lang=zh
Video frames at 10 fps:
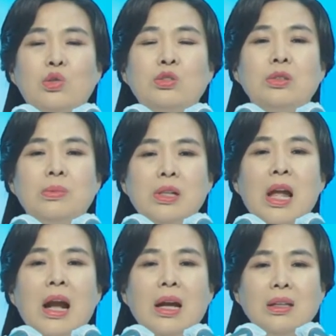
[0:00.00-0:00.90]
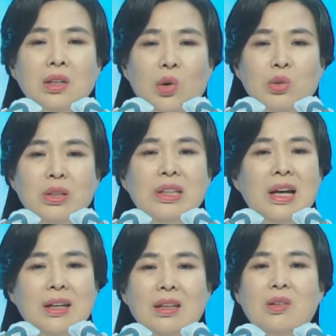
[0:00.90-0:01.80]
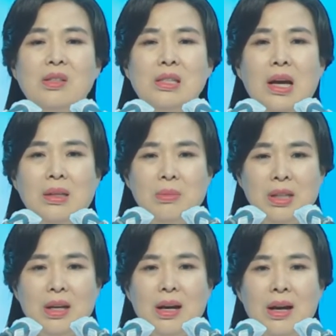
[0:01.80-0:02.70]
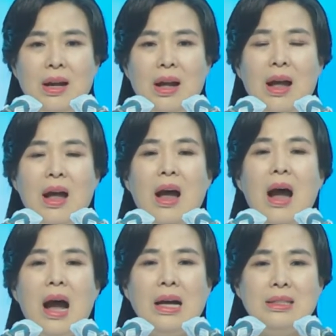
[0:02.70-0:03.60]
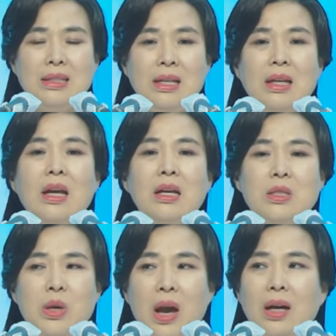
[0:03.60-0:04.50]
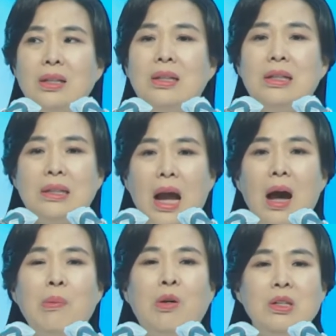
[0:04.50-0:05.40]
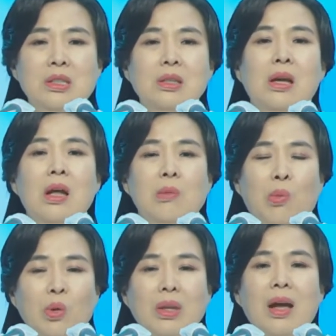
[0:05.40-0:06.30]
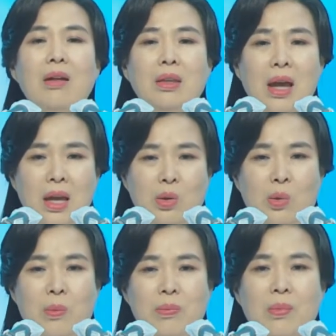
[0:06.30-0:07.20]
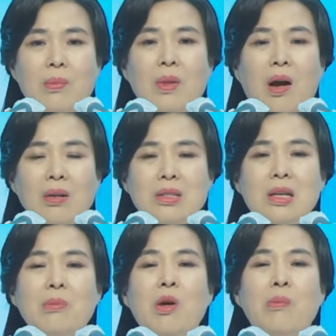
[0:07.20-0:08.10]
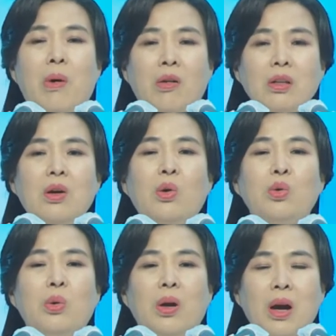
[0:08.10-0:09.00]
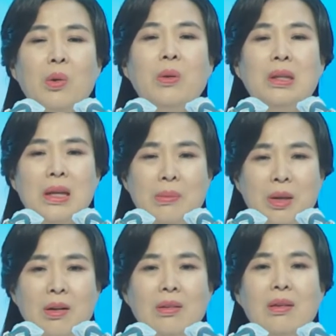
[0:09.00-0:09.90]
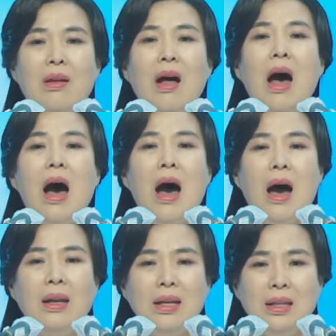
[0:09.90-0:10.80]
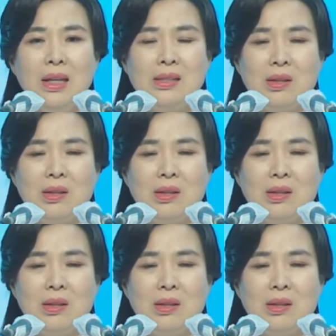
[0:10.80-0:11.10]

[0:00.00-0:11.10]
我不是说那些与罪恶相争，但因为信心还小，不小心造就其犯罪的人，虽然没有清除罪恶，但只要为离弃罪而做出努力。